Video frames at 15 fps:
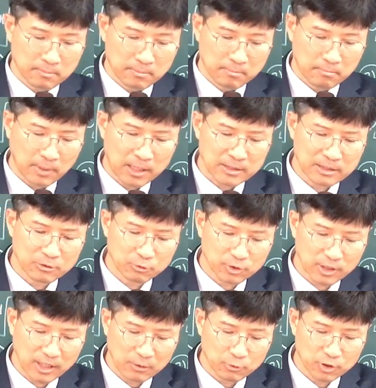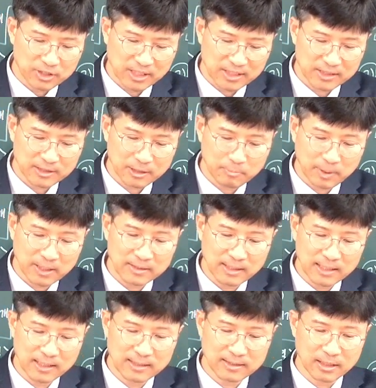만일 우리가 우리 자신을
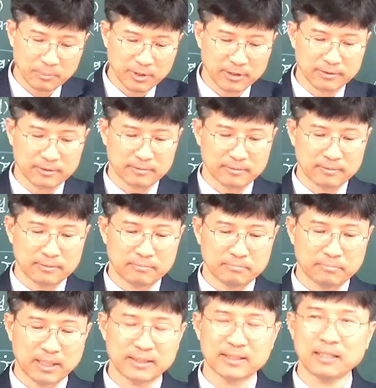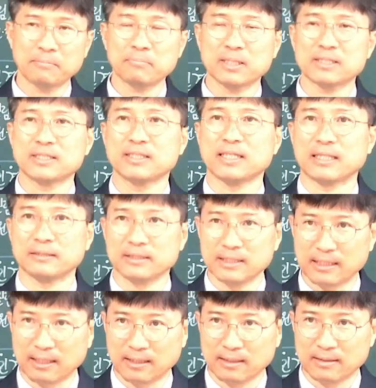판단한다면 판단받지
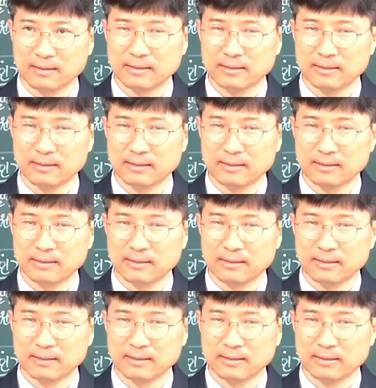않으리라.